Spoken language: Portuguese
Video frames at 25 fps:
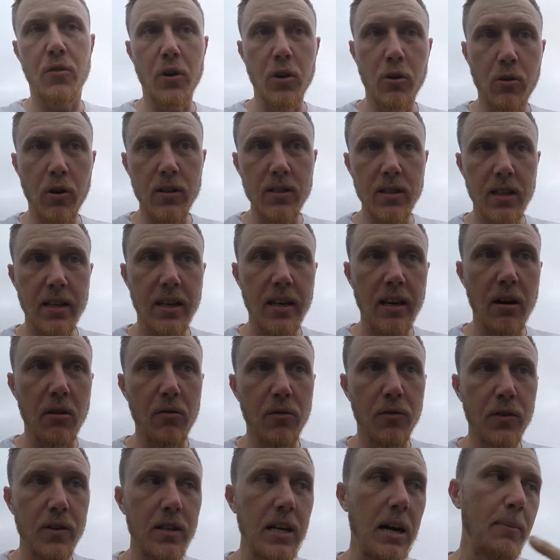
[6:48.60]
Foi coisa que eu
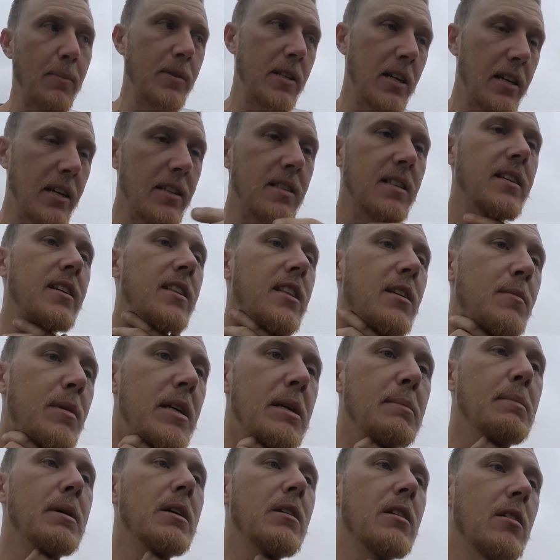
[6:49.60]
fiz, apesar que essa aqui também
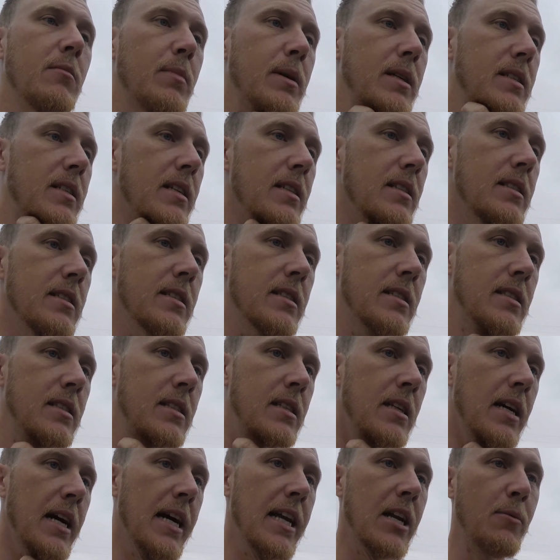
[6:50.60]
é boa, rapaziada.
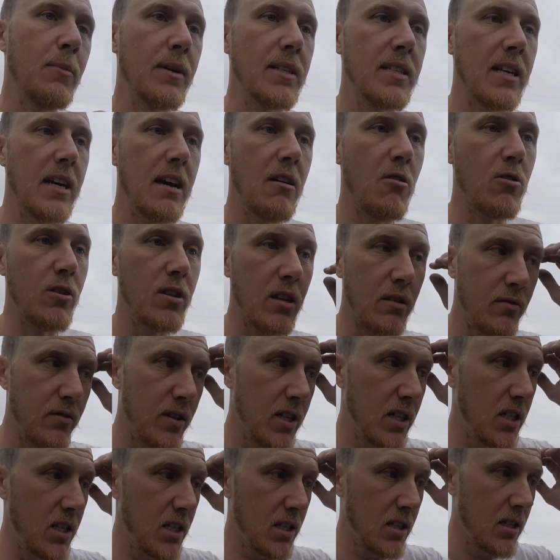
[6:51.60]
Ah, não, mas é roda
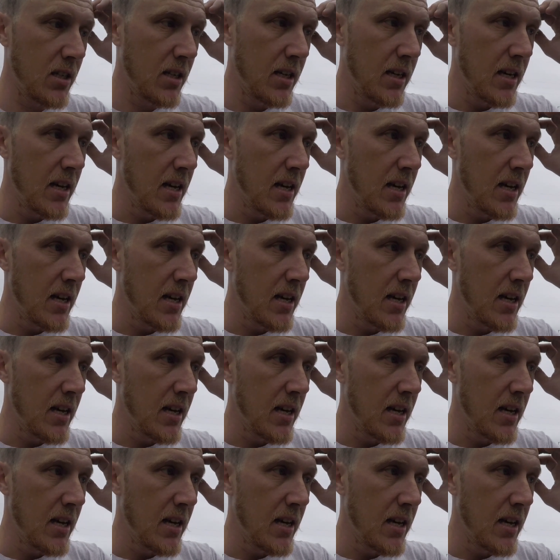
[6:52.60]
20.